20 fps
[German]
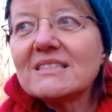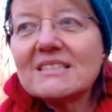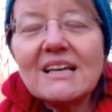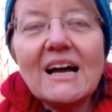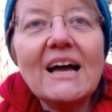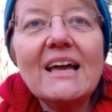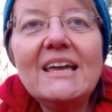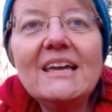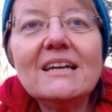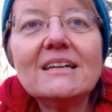
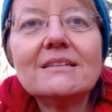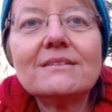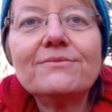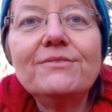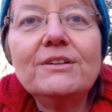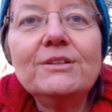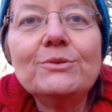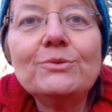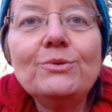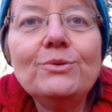zeigt,
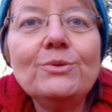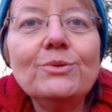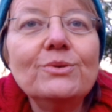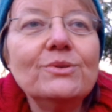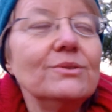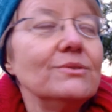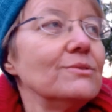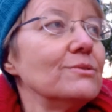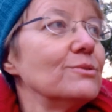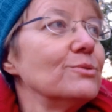wenn du
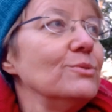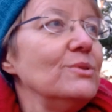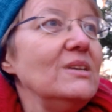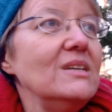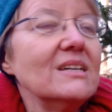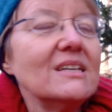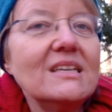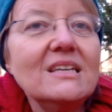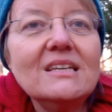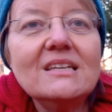zu
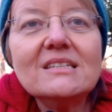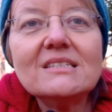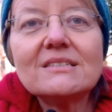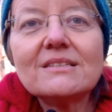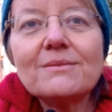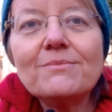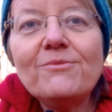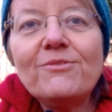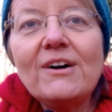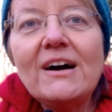ihr gehst
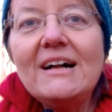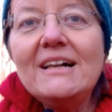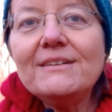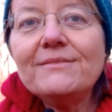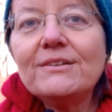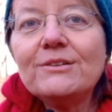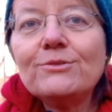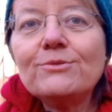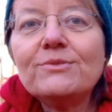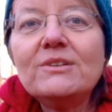im Wald,
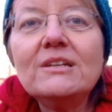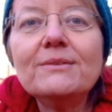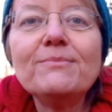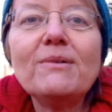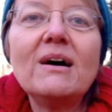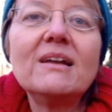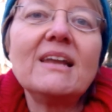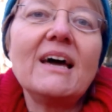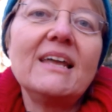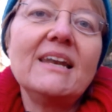wenn du dich mal
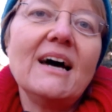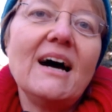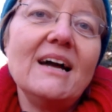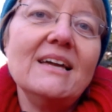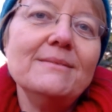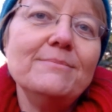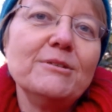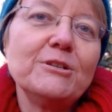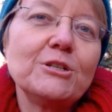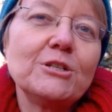an eine
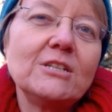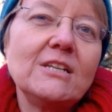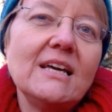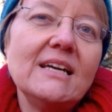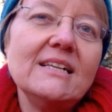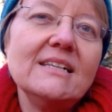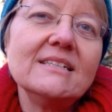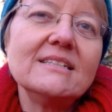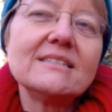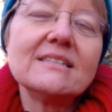Eibe
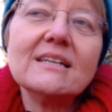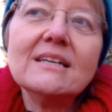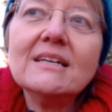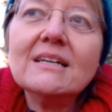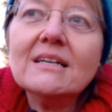stellst.